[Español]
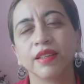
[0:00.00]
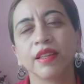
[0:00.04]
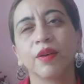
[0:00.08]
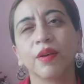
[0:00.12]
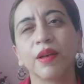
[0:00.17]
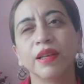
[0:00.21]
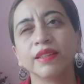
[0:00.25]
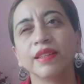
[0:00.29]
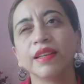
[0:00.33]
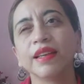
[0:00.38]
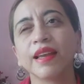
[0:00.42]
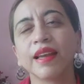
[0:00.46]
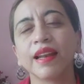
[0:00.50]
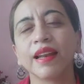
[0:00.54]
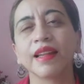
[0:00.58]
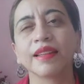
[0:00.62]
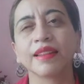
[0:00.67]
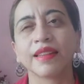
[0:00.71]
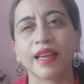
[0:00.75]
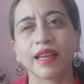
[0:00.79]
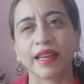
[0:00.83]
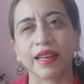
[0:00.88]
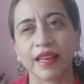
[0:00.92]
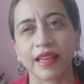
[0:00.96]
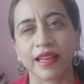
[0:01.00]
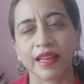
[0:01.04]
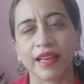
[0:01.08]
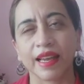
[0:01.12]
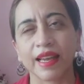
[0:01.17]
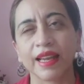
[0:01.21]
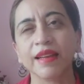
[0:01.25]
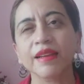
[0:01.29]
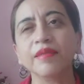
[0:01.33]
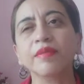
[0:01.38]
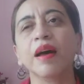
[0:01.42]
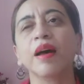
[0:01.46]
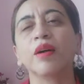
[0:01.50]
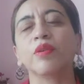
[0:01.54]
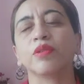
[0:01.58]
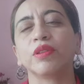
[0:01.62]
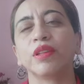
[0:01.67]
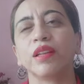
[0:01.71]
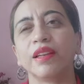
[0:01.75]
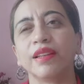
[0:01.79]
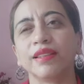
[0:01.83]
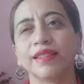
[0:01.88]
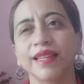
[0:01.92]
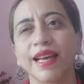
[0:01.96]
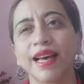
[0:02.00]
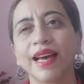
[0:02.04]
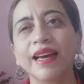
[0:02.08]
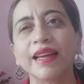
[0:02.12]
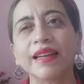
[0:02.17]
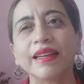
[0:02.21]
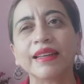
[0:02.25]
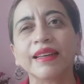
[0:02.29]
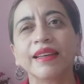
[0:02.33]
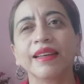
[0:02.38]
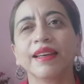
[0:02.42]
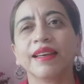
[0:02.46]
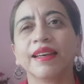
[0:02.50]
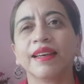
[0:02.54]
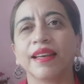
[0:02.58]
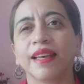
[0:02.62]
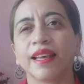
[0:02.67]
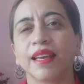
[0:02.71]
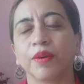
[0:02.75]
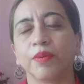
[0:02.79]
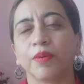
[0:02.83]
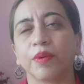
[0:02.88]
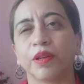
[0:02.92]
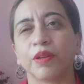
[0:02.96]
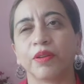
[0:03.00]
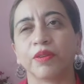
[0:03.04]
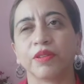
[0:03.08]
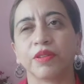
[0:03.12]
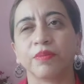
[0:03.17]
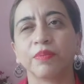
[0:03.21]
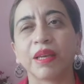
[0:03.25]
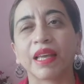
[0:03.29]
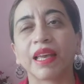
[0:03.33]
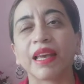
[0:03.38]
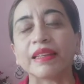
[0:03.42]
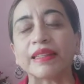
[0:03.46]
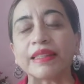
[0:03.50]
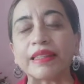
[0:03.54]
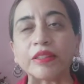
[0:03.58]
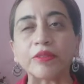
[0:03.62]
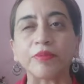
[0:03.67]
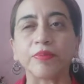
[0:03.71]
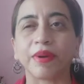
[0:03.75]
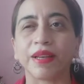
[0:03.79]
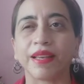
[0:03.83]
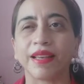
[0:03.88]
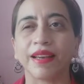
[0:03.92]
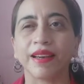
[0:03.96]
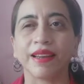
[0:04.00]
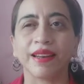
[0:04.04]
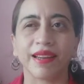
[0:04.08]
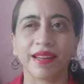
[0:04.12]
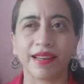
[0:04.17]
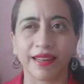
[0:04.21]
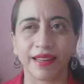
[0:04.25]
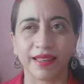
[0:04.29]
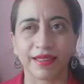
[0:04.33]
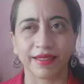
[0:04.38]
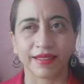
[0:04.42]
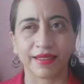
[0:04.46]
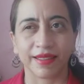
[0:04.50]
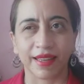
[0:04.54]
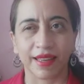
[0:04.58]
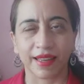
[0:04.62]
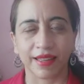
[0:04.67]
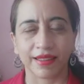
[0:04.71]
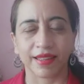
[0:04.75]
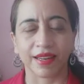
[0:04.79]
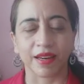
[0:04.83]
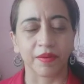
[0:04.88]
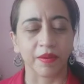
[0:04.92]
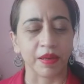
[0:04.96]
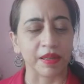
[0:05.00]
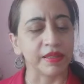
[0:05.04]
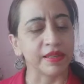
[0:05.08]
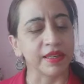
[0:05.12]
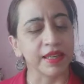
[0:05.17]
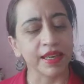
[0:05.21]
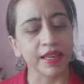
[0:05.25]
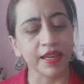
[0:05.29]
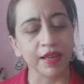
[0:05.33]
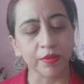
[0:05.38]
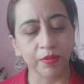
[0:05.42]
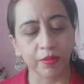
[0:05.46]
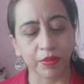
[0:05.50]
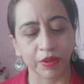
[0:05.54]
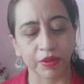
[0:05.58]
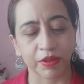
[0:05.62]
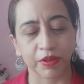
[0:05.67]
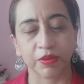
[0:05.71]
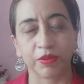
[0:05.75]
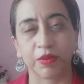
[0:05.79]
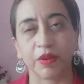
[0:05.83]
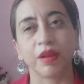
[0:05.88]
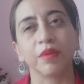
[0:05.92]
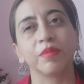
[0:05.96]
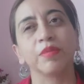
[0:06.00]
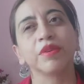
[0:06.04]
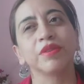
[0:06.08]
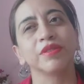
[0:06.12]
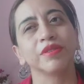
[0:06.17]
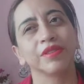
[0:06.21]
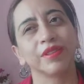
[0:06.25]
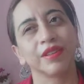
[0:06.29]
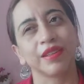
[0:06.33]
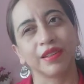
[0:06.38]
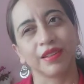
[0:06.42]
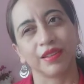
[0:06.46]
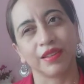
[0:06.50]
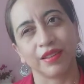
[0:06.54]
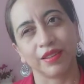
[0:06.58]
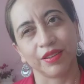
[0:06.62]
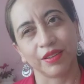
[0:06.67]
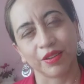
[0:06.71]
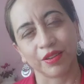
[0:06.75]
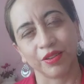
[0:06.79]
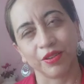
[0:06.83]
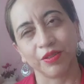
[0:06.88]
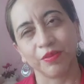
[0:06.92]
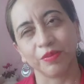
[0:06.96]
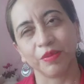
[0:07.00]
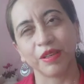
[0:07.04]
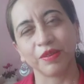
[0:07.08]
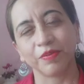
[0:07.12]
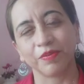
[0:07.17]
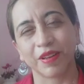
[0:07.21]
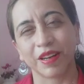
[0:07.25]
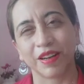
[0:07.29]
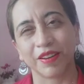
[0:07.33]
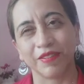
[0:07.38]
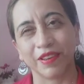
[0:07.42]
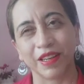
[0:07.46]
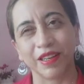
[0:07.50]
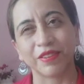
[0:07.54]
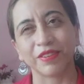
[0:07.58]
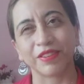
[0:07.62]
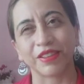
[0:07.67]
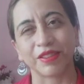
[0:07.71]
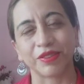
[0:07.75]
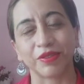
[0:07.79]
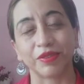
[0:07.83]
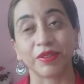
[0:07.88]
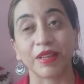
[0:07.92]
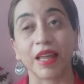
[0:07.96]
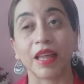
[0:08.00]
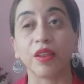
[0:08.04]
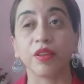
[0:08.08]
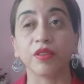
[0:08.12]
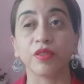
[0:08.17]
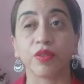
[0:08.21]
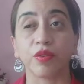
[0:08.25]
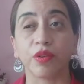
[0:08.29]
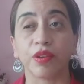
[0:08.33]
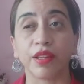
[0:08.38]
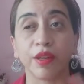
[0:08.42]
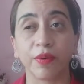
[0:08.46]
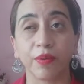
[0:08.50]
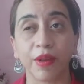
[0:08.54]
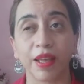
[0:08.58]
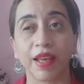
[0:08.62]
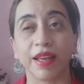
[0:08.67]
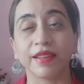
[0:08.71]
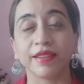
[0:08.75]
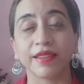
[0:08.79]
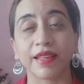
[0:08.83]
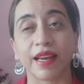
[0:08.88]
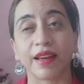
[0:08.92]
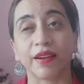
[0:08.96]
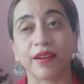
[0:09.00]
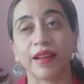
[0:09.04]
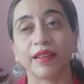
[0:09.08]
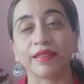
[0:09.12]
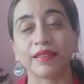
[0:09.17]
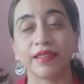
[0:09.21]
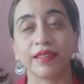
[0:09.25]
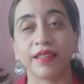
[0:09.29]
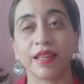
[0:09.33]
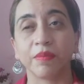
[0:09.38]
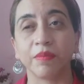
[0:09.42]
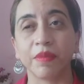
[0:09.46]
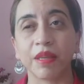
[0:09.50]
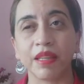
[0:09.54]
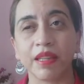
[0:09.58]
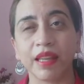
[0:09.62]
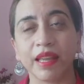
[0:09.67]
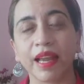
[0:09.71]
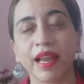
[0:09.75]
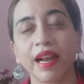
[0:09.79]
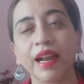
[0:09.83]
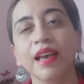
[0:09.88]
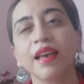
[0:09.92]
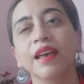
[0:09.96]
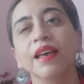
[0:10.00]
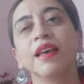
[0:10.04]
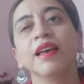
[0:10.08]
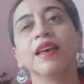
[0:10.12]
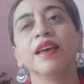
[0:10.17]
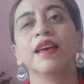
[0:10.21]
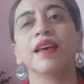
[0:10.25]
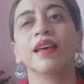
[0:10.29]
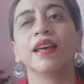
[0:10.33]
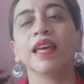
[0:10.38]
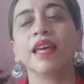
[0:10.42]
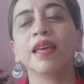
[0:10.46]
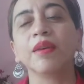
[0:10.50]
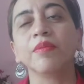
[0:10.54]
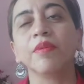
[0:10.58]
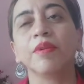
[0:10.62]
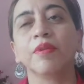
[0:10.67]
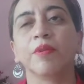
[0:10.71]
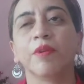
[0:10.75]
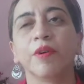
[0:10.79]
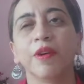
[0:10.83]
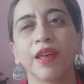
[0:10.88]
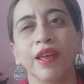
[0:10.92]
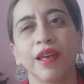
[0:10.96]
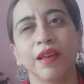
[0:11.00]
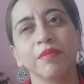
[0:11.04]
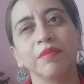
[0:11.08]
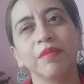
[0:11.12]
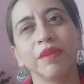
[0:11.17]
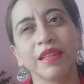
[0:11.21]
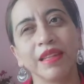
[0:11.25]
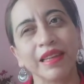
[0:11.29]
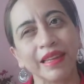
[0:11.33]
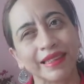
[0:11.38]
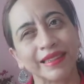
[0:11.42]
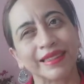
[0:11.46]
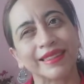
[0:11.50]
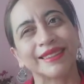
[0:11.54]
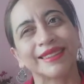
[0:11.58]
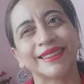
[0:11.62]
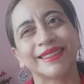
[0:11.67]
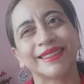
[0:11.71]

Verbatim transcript: Te voy a enseñar la técnica a utilizar. Y bueno, si me quieres acompañar en esta travesía, pues nos veremos eh, dentro de un mes para ver los resultados. Ahorita voy a sacar la cinta métrica y me voy a medir.